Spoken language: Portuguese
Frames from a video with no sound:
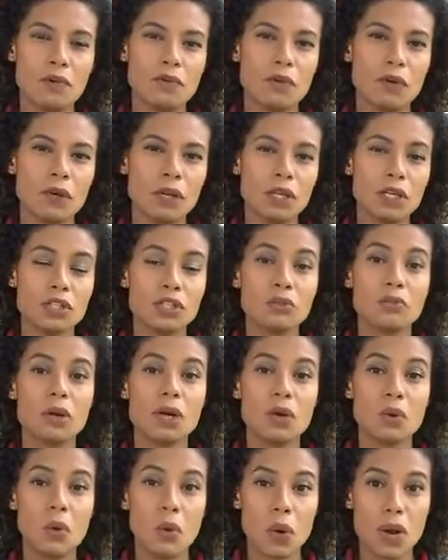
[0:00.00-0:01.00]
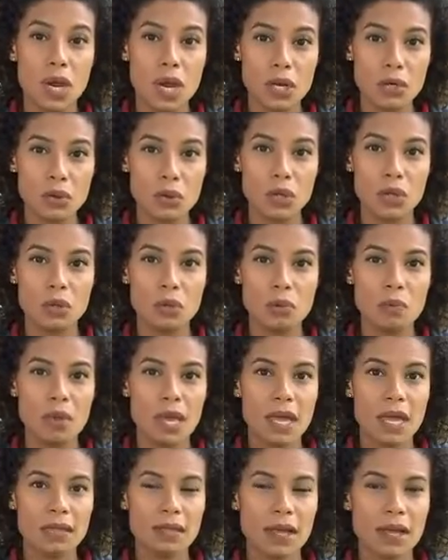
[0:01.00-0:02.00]
volante Manquejo e do
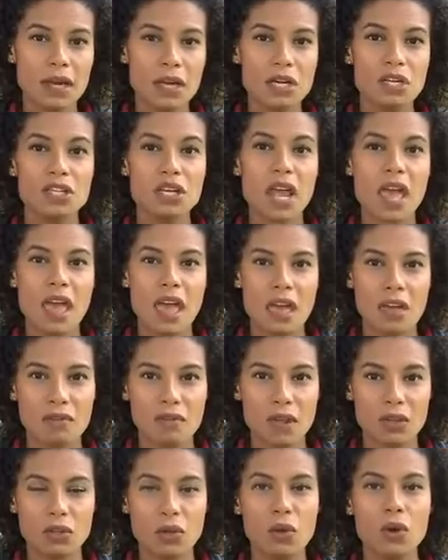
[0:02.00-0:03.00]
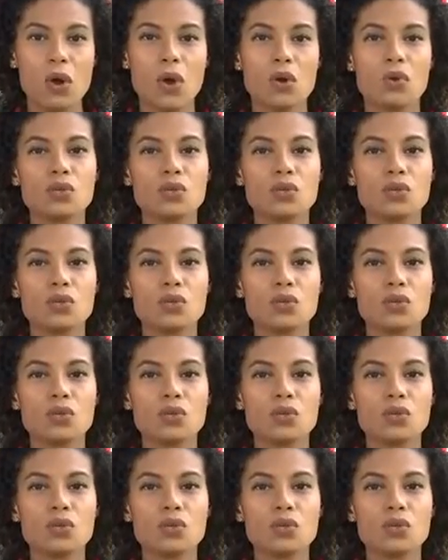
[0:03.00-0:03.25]
meio atacante Everton,